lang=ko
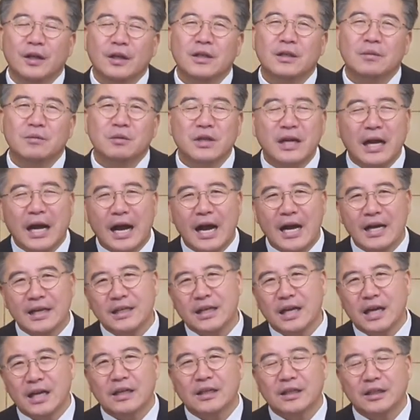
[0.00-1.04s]
그리고
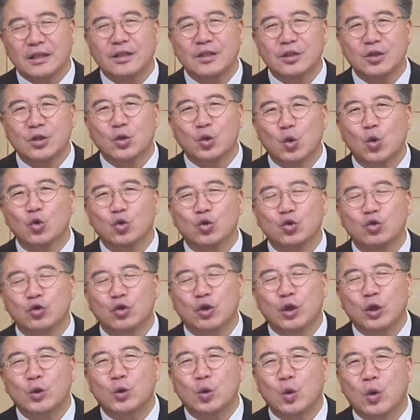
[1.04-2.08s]
강의하는 이제
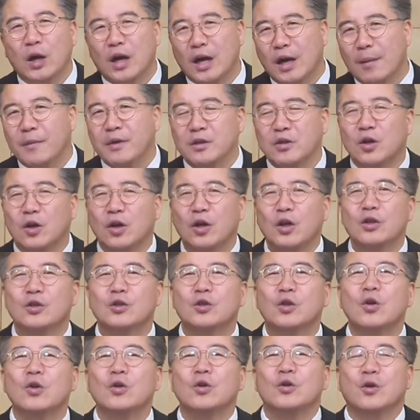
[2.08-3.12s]
교수들이 돌아가면서
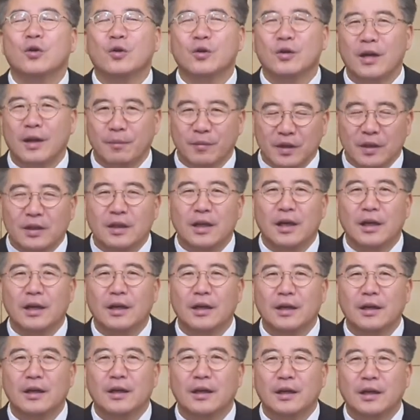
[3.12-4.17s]
설교를 합니다.
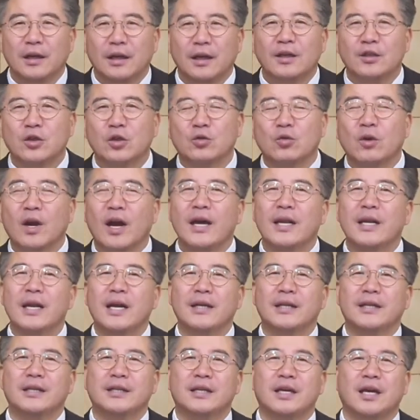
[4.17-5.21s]
그래서 저도 한
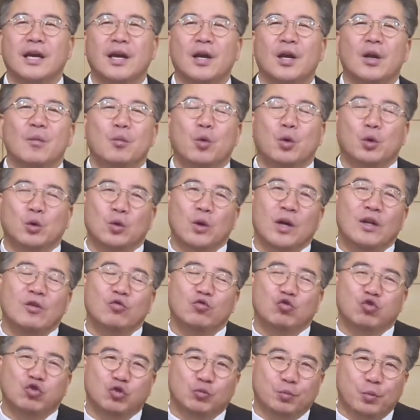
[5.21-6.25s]
학기에 보통 한
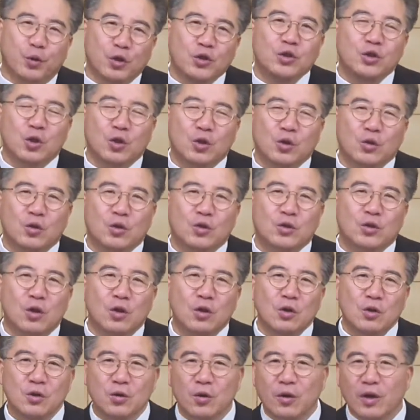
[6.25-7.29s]
두 번 정도
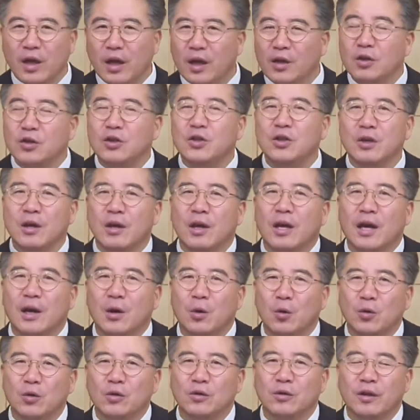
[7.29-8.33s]
설교의 기회가
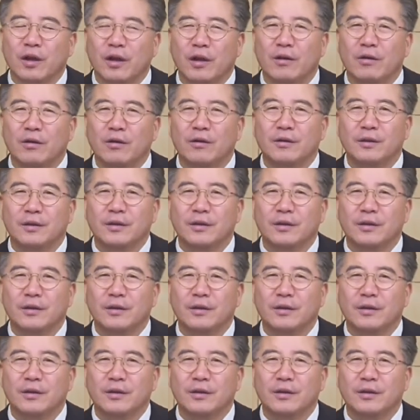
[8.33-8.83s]
오는데요.